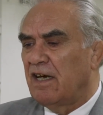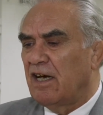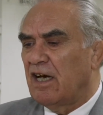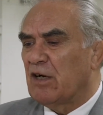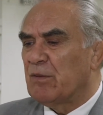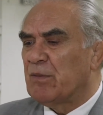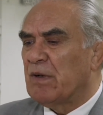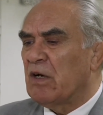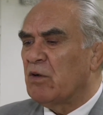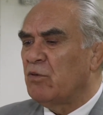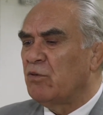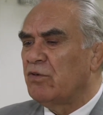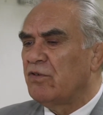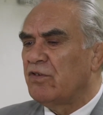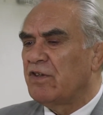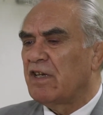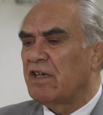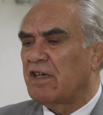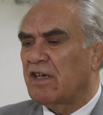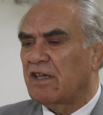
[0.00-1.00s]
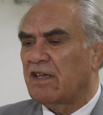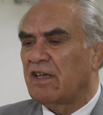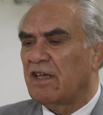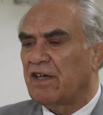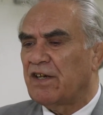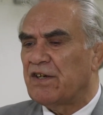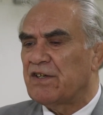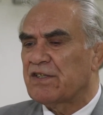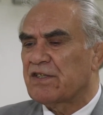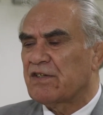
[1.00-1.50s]
оборудования
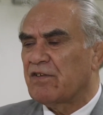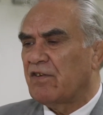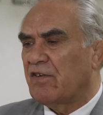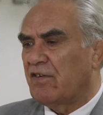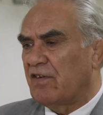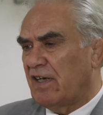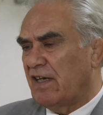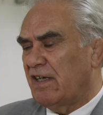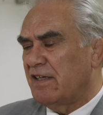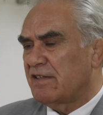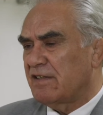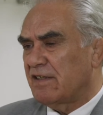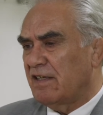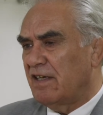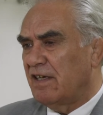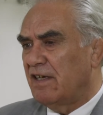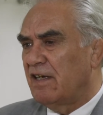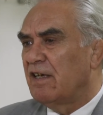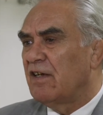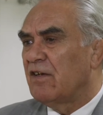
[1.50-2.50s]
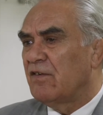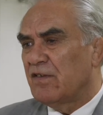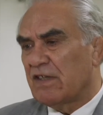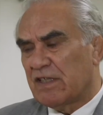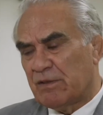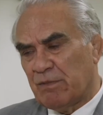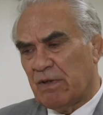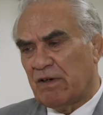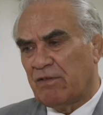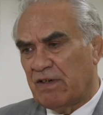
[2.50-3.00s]
технологического, являются
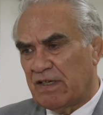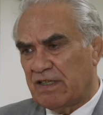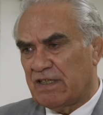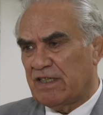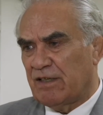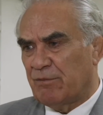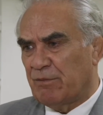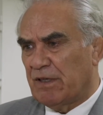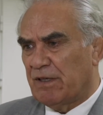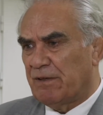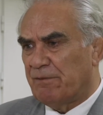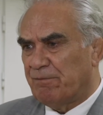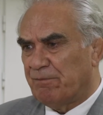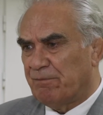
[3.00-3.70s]
весьма важными.